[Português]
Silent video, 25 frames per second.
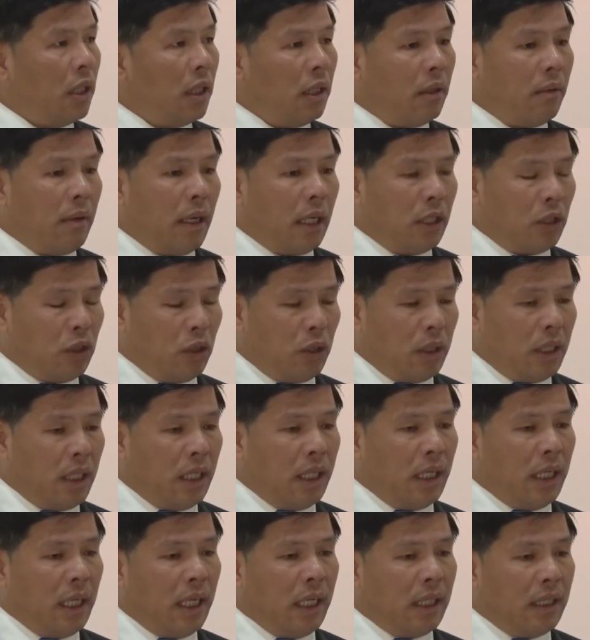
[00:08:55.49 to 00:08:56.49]
Eu acho
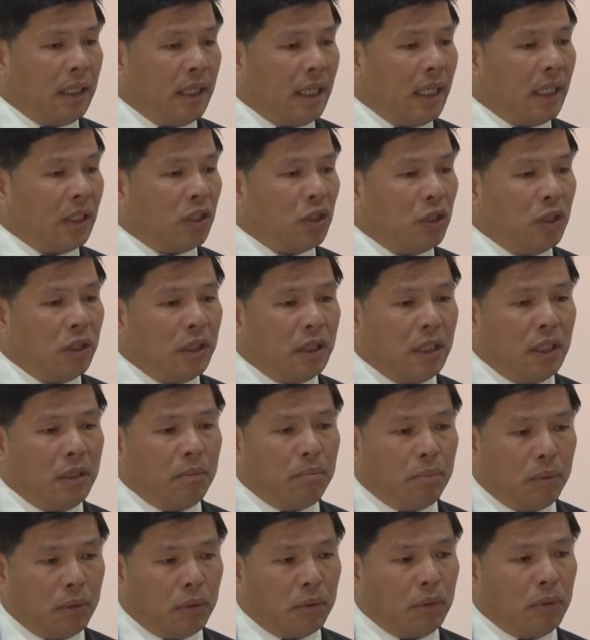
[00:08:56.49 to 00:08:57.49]
que entre a China
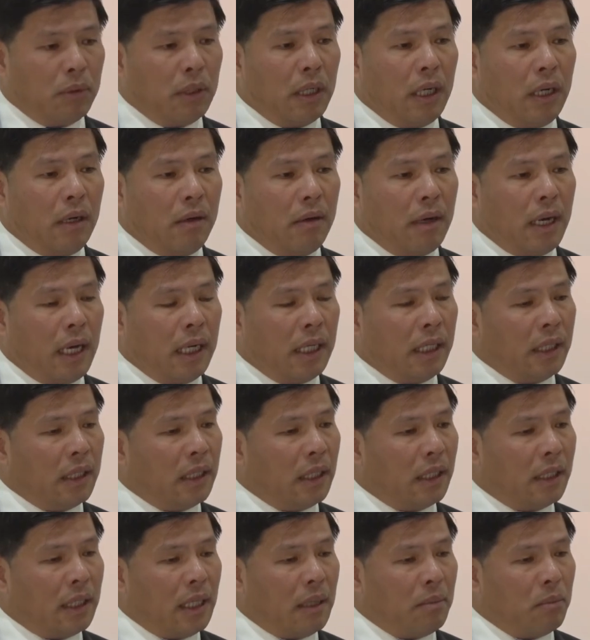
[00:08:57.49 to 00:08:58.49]
e Portugal
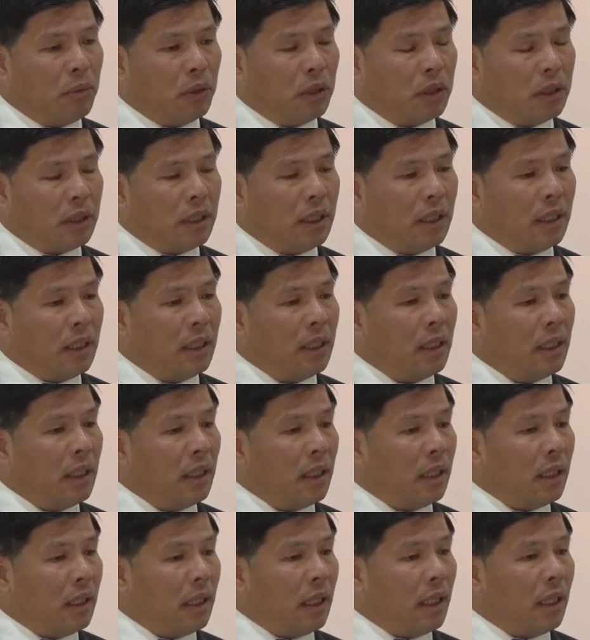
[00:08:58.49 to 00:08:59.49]
ainda temos que
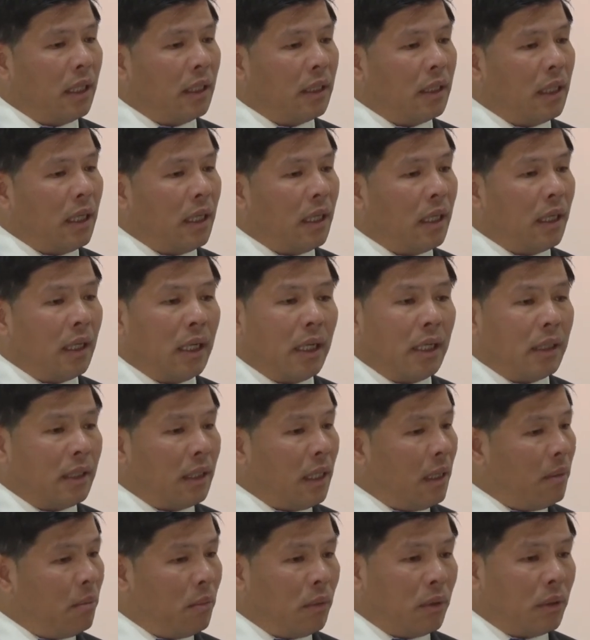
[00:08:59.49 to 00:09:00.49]
eh, eh
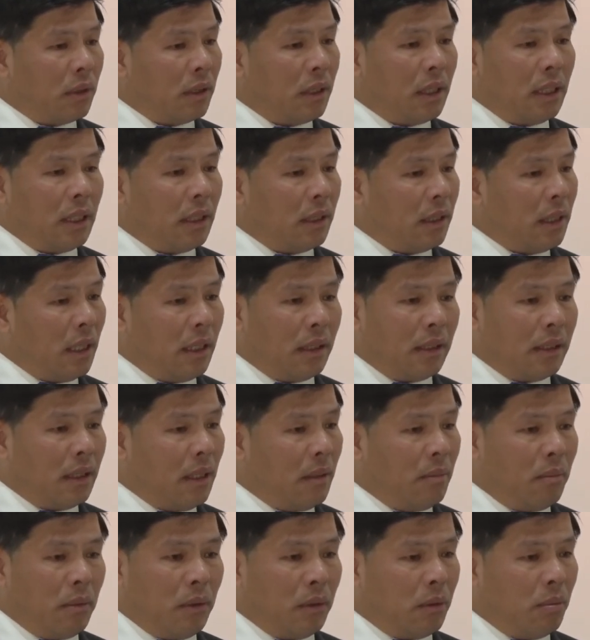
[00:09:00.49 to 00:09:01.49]
temos, te,
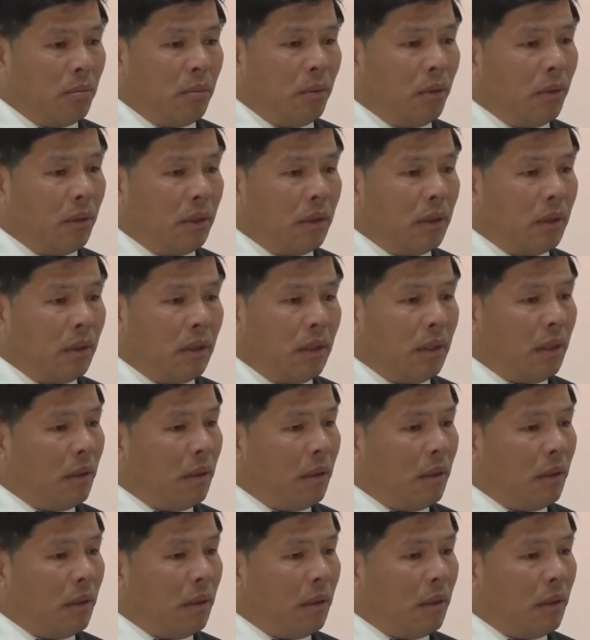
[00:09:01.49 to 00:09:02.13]
temos muito